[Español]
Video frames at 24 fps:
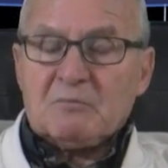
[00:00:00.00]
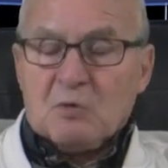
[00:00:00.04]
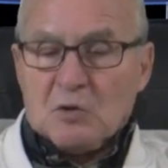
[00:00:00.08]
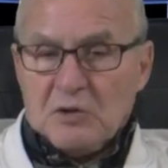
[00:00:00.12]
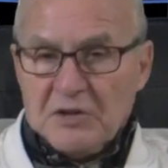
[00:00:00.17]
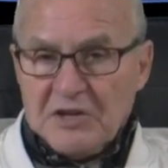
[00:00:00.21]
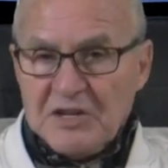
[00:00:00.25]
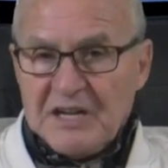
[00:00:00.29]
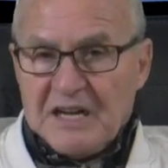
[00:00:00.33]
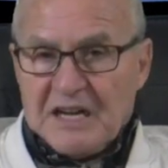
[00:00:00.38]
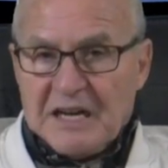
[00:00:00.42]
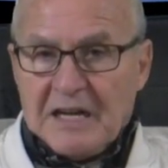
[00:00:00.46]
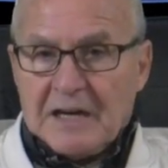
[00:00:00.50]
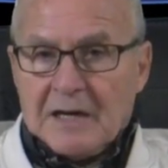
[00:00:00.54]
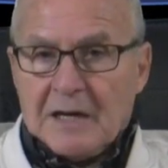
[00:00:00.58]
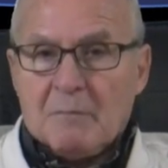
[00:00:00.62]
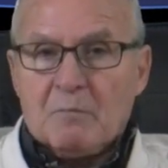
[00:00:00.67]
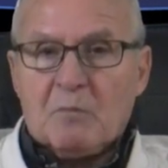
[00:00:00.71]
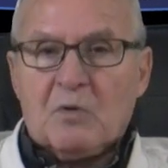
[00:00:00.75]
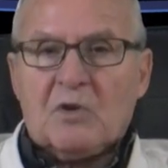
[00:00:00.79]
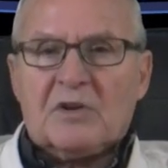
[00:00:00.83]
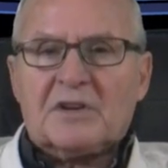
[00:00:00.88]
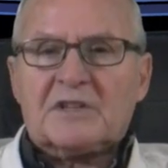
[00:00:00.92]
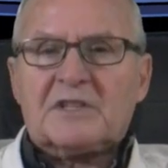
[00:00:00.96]
¿Puedo dejar
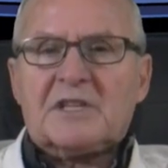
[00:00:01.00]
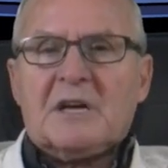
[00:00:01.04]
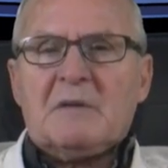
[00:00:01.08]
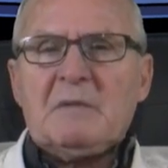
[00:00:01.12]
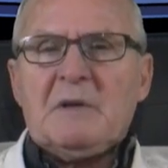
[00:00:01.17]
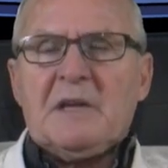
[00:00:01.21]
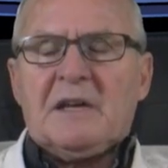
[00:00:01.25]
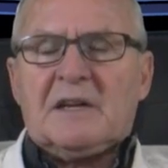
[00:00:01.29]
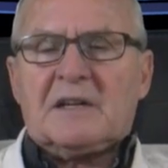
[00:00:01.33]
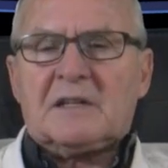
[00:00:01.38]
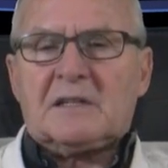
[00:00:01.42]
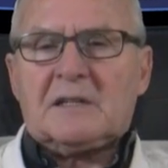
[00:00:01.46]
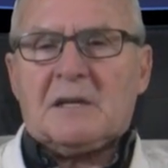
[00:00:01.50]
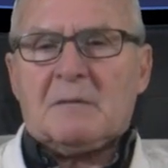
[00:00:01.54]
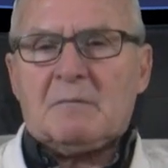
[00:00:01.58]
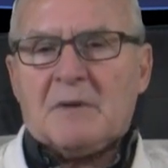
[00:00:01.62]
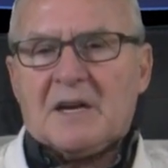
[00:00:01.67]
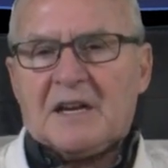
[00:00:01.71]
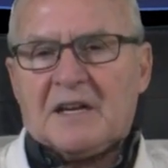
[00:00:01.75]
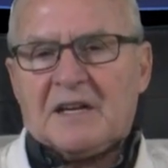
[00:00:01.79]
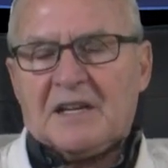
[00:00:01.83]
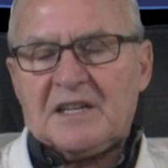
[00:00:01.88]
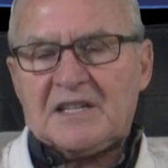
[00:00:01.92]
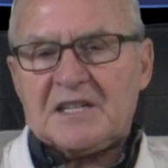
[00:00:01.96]
la puerta abierta
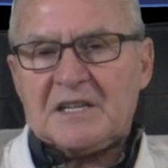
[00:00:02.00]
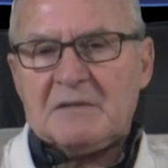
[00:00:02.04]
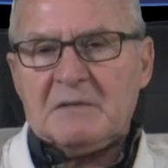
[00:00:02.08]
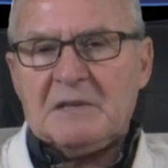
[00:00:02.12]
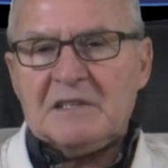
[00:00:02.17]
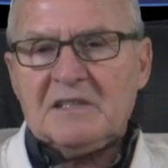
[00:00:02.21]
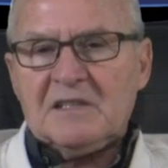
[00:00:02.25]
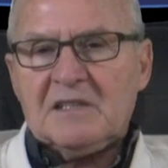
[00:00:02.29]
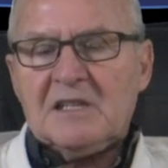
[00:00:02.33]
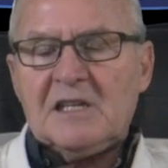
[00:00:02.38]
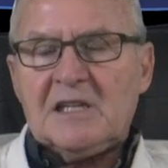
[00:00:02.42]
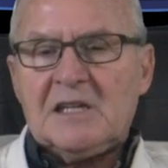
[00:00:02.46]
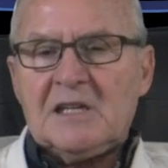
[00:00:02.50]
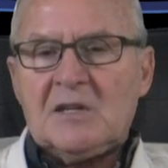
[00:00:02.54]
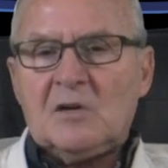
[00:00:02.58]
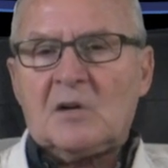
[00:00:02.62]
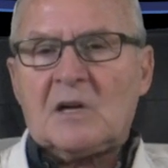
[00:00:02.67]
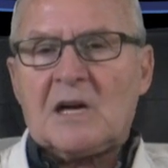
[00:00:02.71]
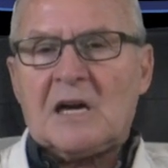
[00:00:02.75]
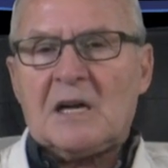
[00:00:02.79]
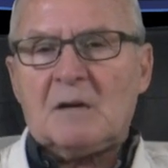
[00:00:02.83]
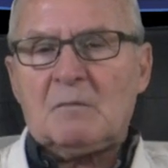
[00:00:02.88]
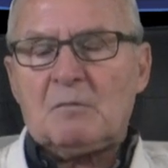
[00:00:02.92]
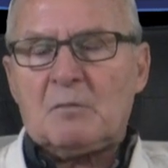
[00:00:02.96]
para que se ventile el
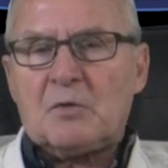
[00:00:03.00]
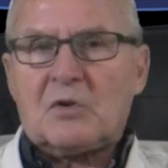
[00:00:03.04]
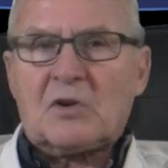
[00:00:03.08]
local?